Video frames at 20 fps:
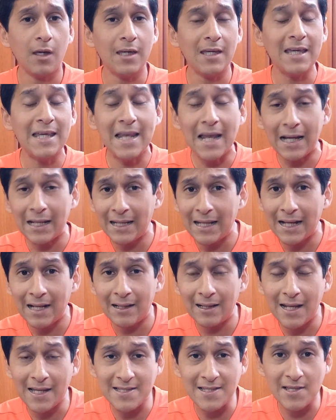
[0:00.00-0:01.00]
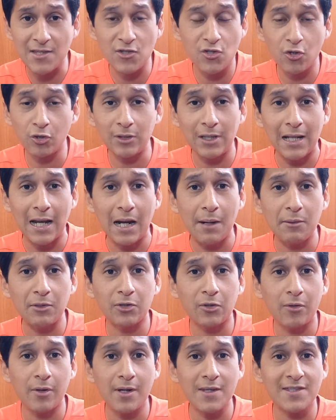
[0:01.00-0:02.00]
y la, sanción del
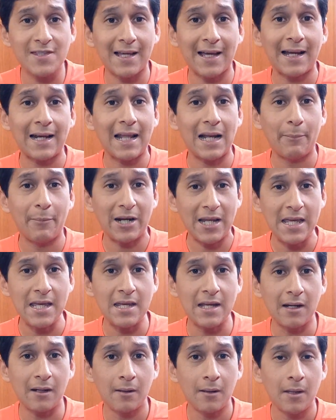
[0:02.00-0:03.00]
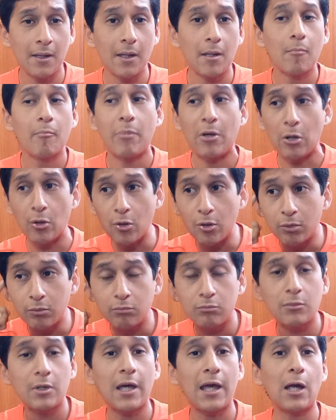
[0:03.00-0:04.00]
árbitro es sacarle la amarilla,
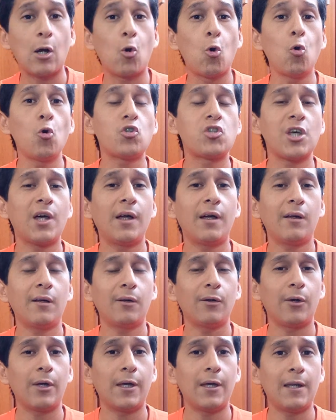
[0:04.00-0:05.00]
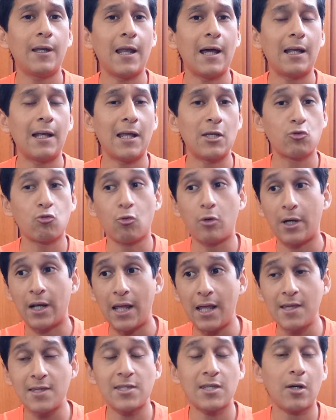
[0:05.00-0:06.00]
pero escucha eh, la,
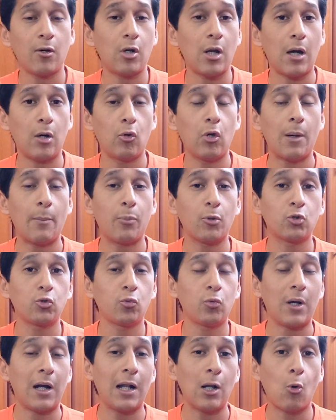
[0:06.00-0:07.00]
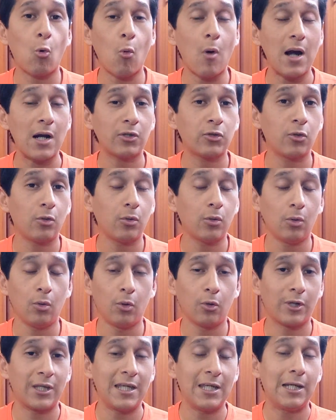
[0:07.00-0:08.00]
sugerencia o, la, postura del cuarto
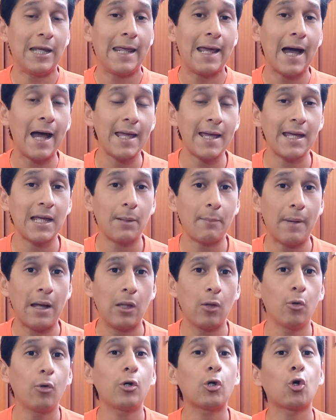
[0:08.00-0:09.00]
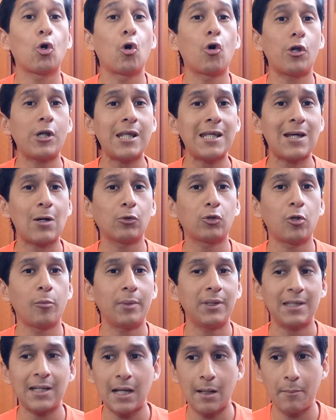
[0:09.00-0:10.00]
o quien le haya llamado, corrige
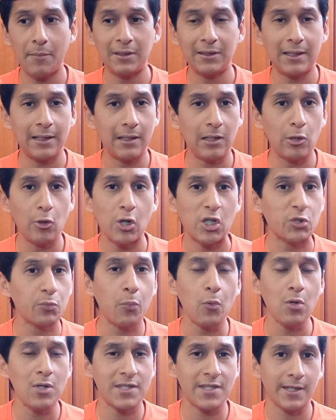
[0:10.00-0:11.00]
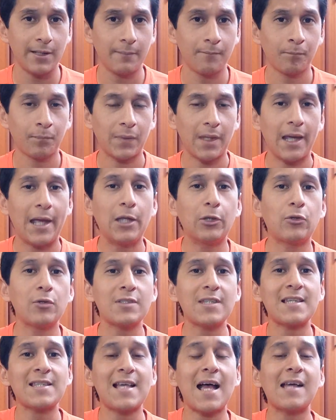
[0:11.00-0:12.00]
automáticamente y lo expulsa.
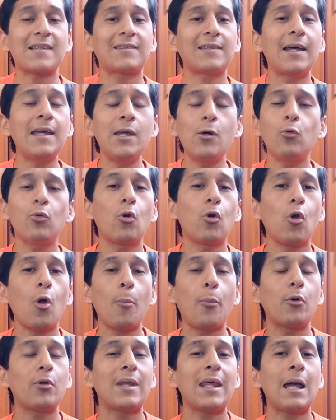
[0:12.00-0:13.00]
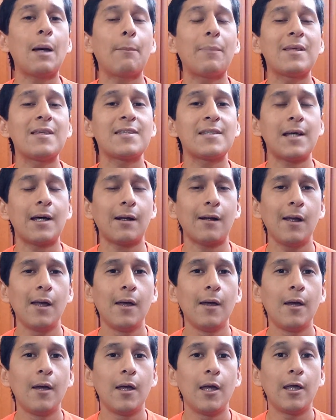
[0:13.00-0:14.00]
Entonces, hasta ahí uno no podría pensar
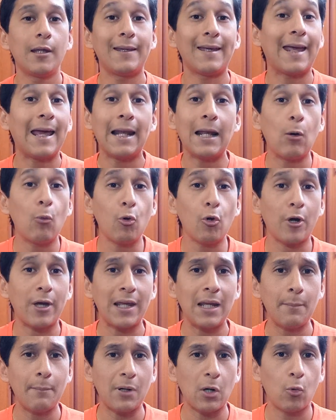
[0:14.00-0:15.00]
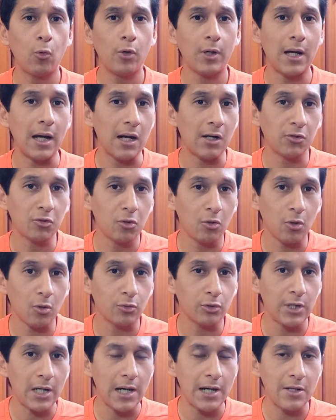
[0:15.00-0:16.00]
de que a la uno querían perjudicar, todo lo
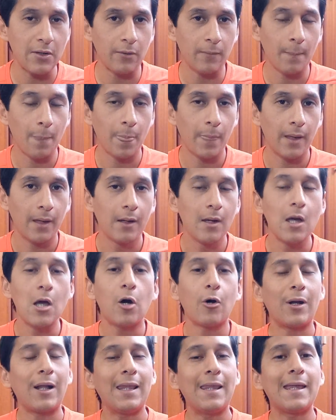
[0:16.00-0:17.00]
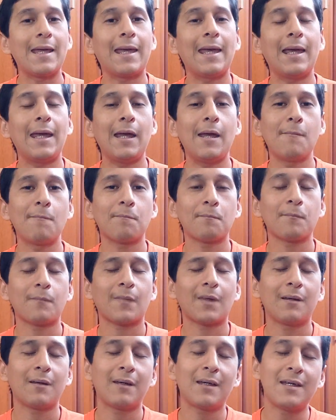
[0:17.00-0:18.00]
contrario. Ahora, de que
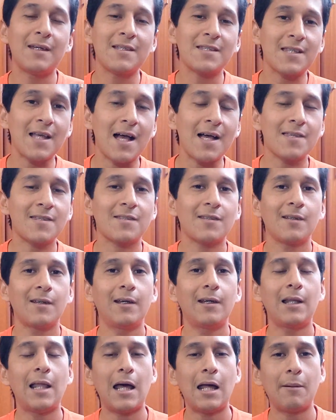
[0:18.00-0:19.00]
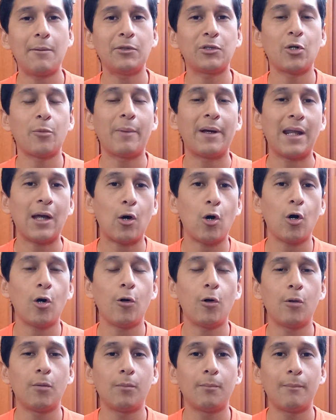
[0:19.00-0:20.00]
quizás el árbitro
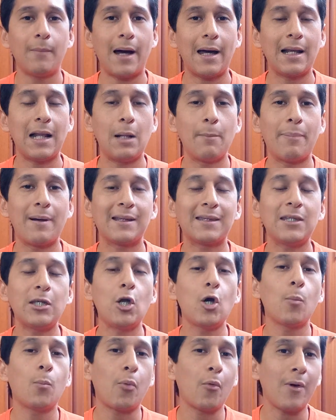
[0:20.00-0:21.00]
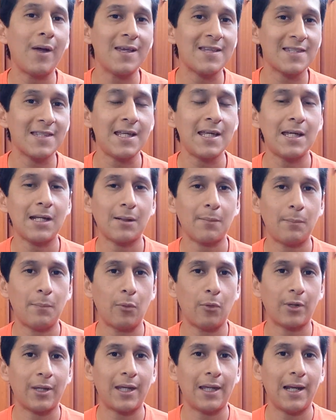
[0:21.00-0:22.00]
manejó mal el partido, puede ser,
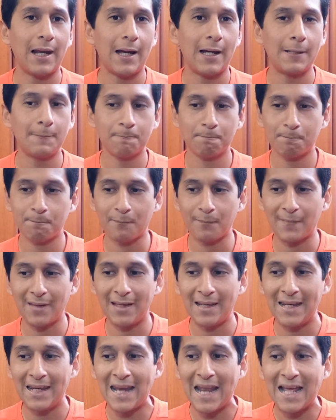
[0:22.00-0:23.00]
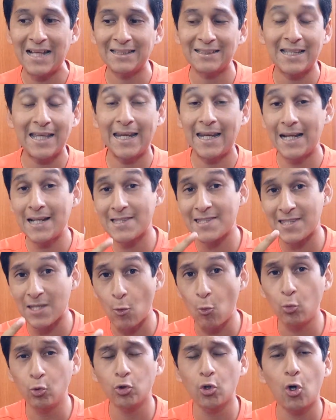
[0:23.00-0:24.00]
porque en, el
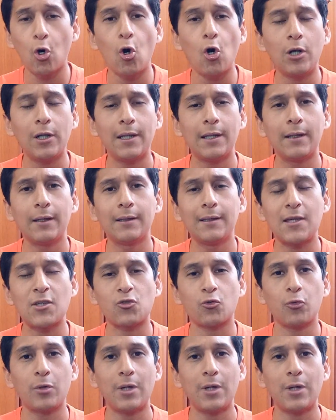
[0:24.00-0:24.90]
segundo gol de, de